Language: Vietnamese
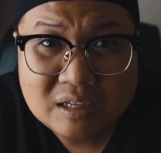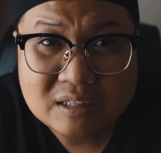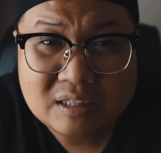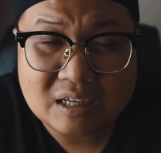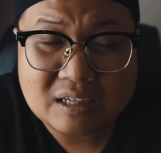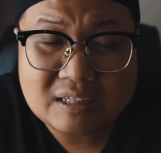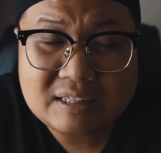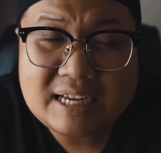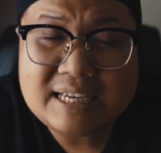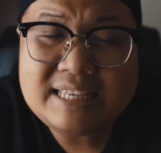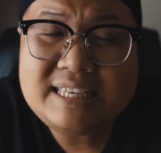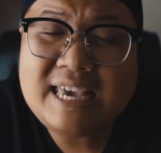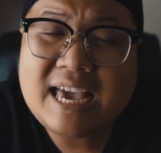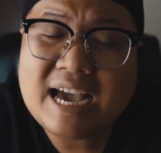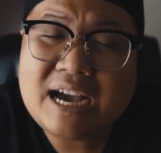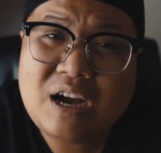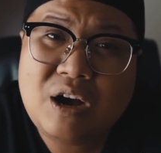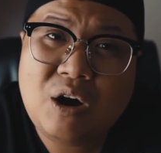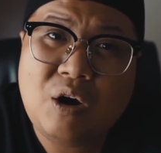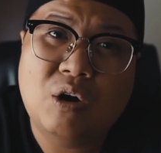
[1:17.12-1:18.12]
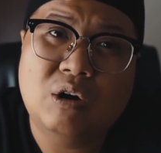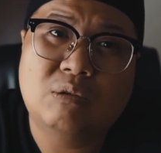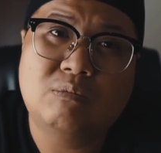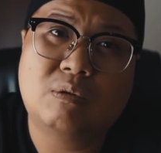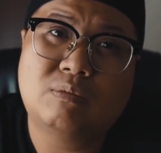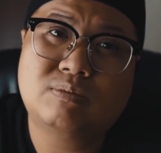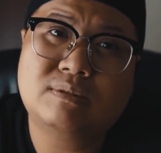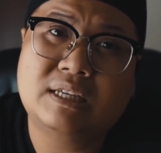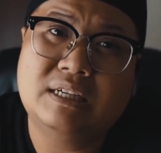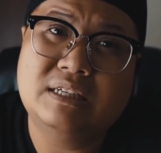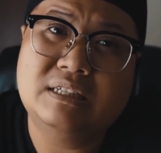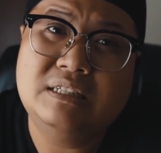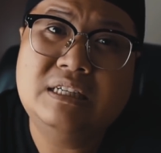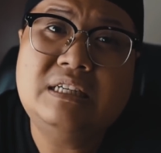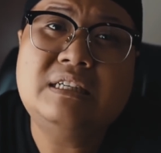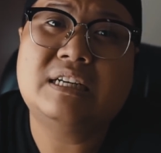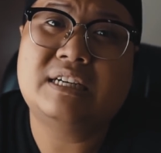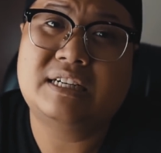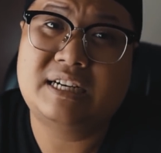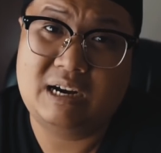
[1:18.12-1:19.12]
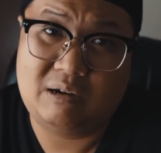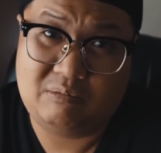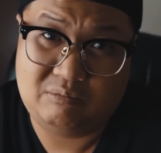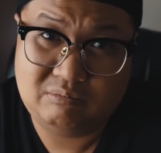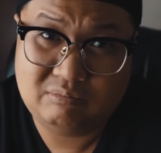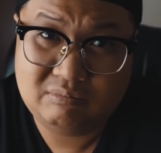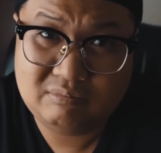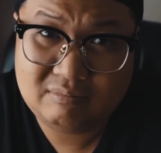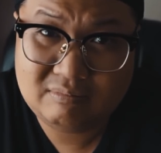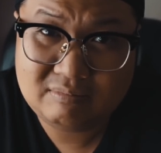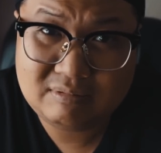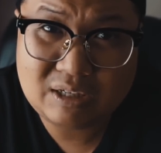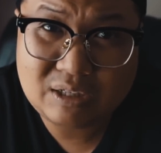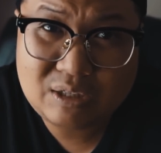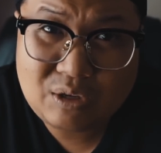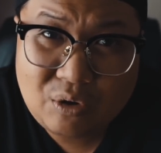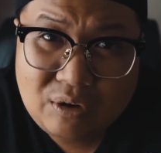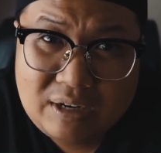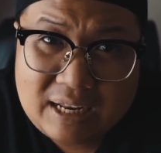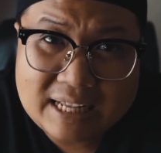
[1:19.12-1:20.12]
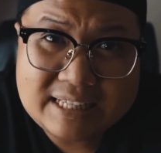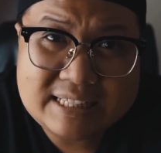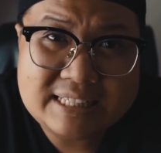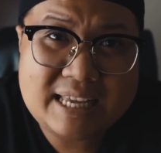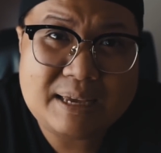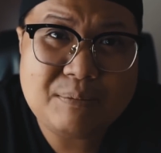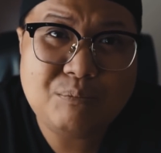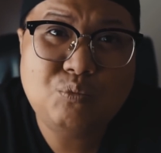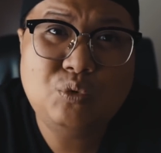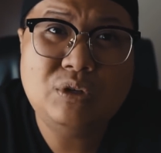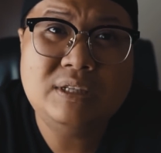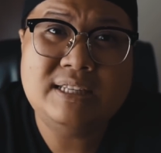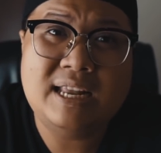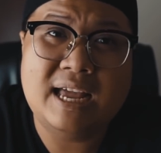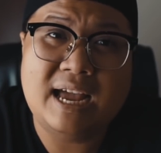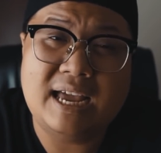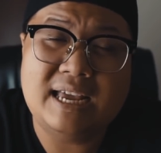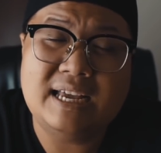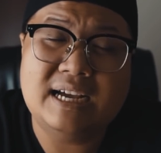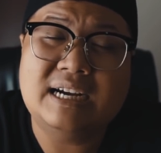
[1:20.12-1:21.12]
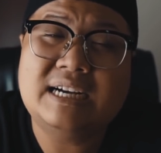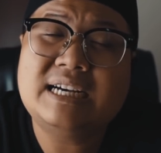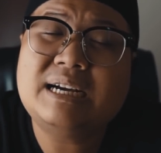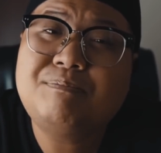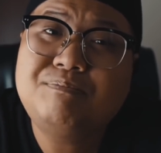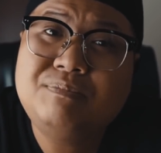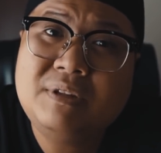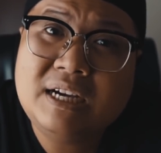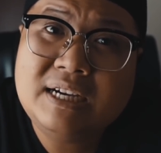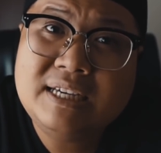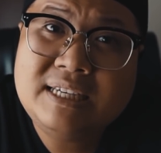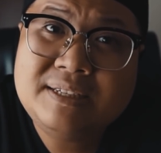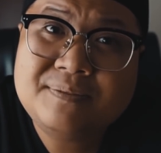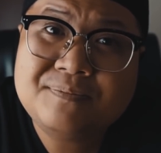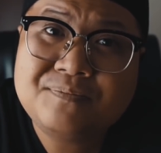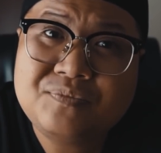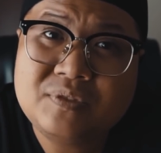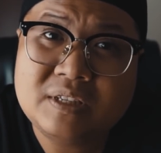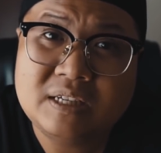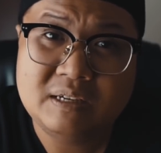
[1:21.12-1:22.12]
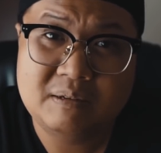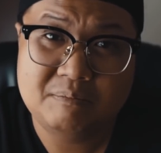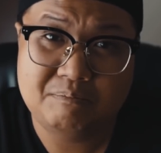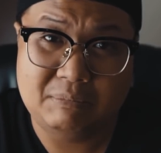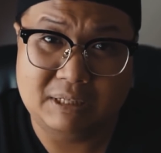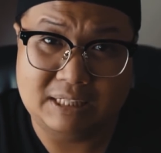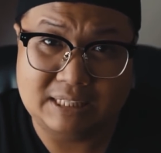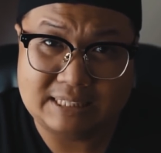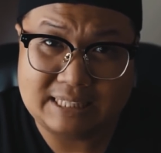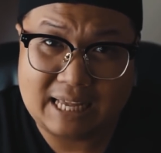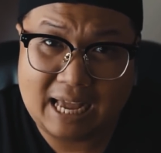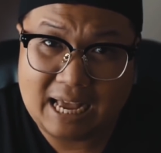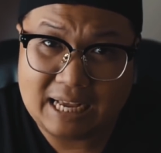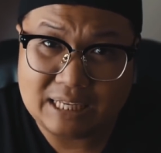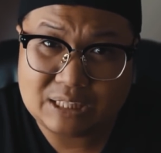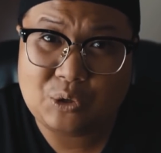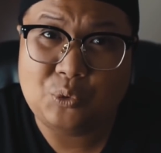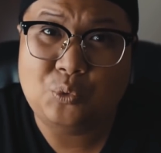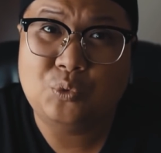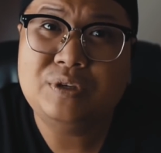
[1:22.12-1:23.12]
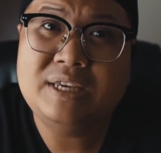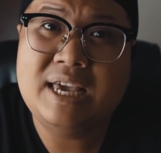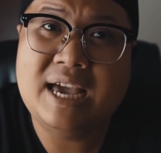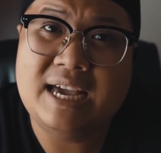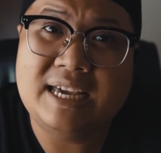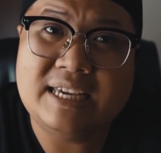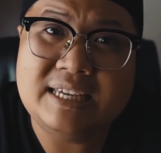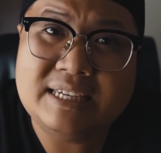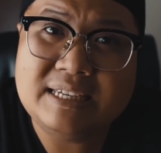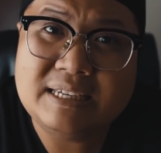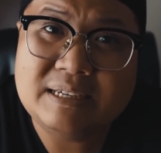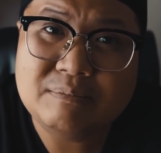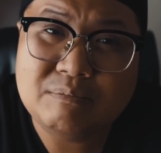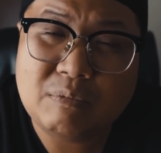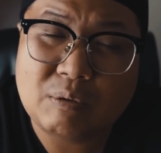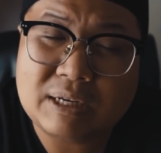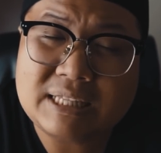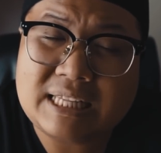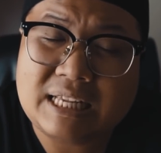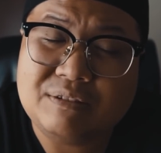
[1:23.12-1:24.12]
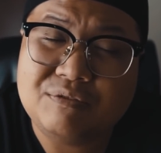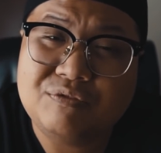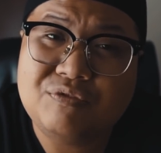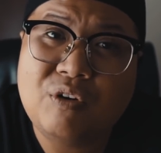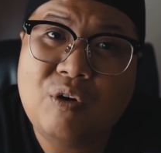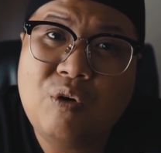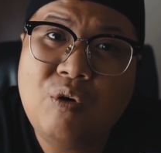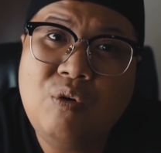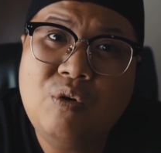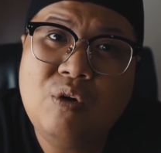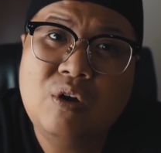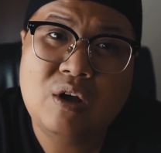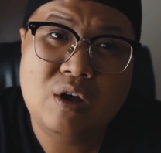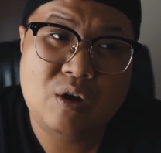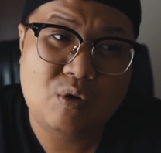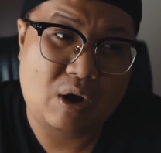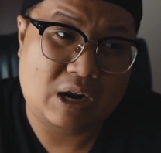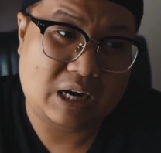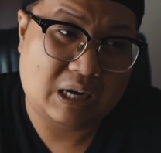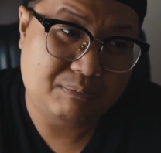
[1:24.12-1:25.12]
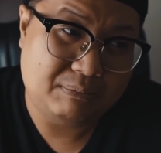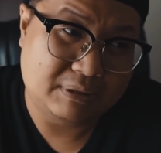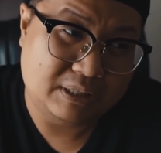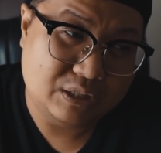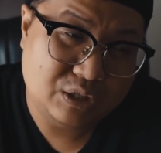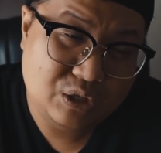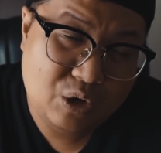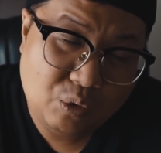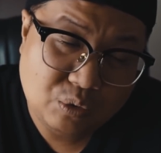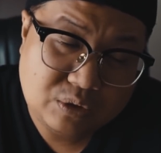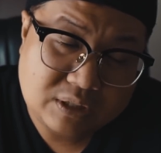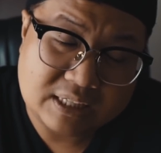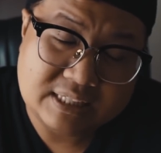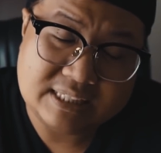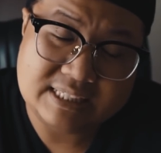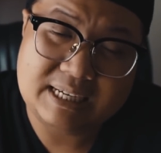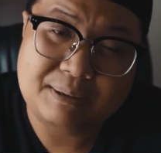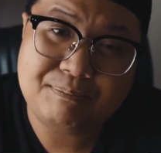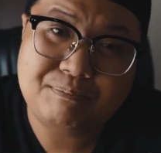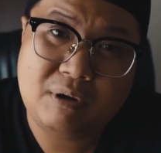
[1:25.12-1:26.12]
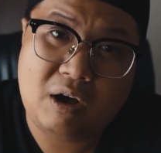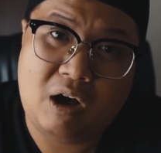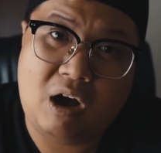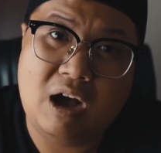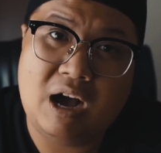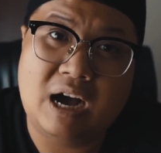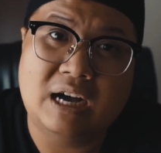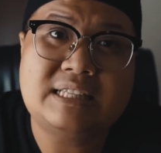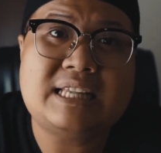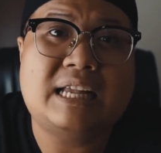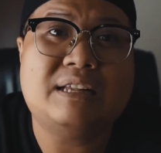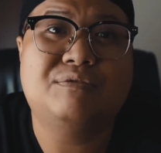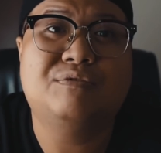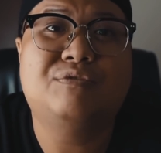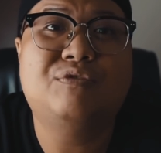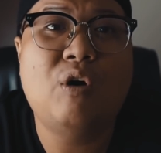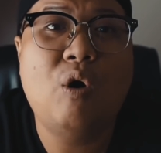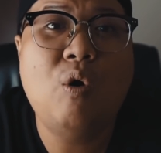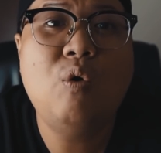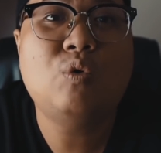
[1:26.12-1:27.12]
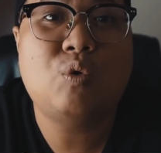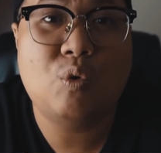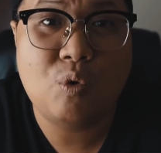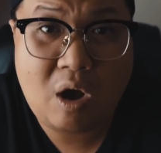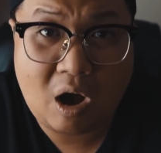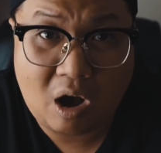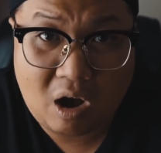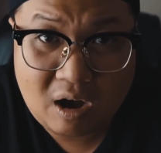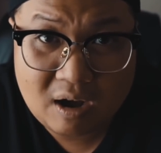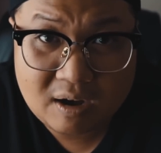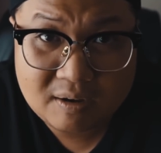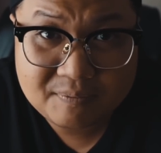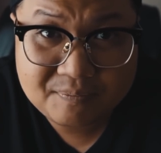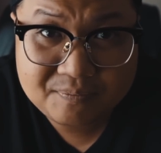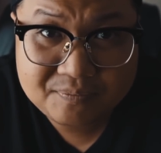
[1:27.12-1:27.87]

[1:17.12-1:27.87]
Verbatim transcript: thực ra giang hồ là một từ rất là rộng nó nói là anh em huynh đệ ở khắp nơi mình tề tụ về một cái thành phố hoặc là mình vô tình gặp họ ở thành phố của họ